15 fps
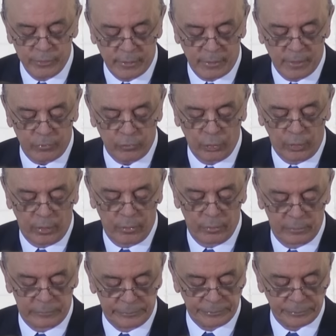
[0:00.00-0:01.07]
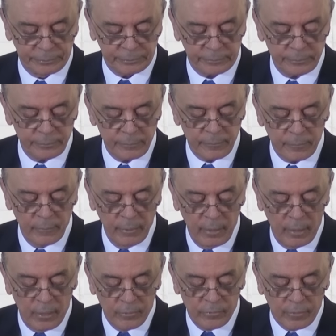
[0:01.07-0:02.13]
internacional.
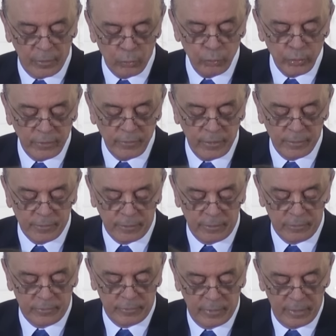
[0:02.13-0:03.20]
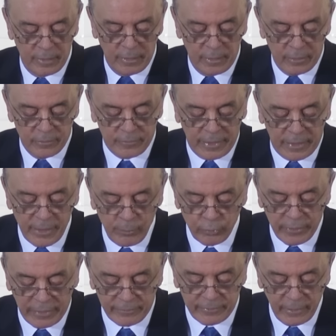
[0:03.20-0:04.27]
Segunda diretriz:
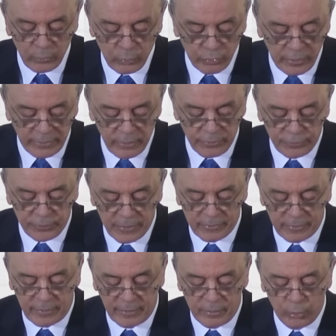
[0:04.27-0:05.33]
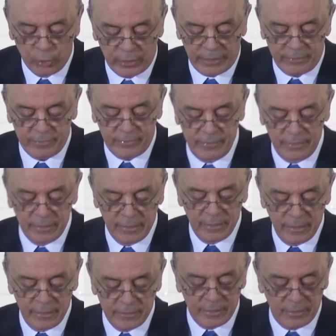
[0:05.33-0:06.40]
Estaremos atentos à defesa da democracia,
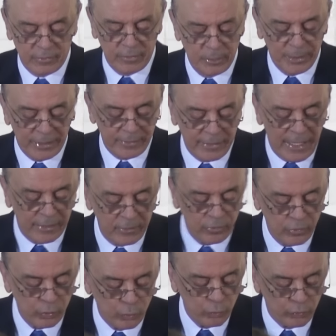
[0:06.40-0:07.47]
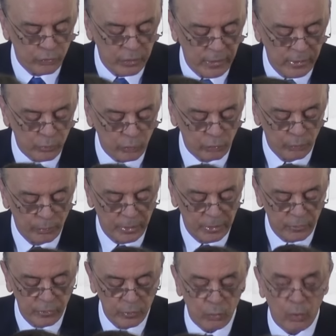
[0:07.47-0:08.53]
das liberdades e dos direitos
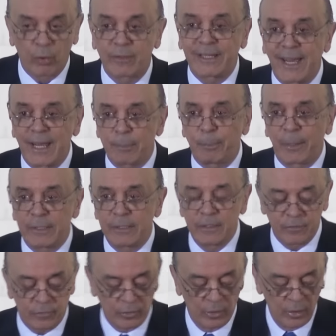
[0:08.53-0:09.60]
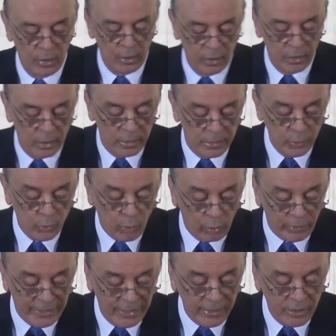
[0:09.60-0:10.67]
humanos em qualquer país, em
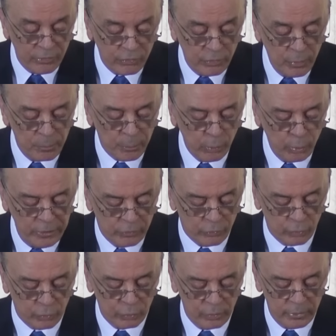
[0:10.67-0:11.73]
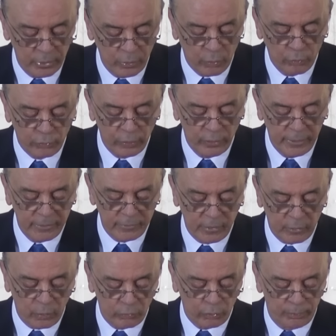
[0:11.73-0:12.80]
qualquer regime político, em
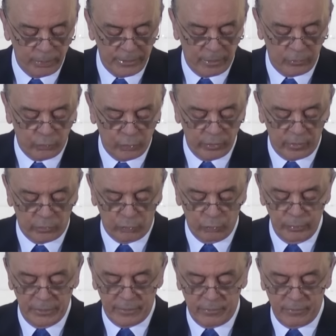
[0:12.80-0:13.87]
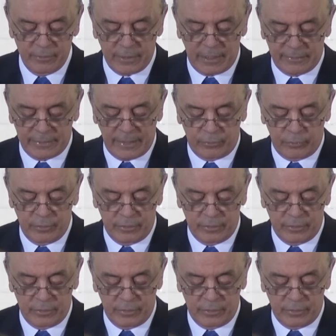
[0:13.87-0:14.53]
consonância com as obrigações assumidas em tratados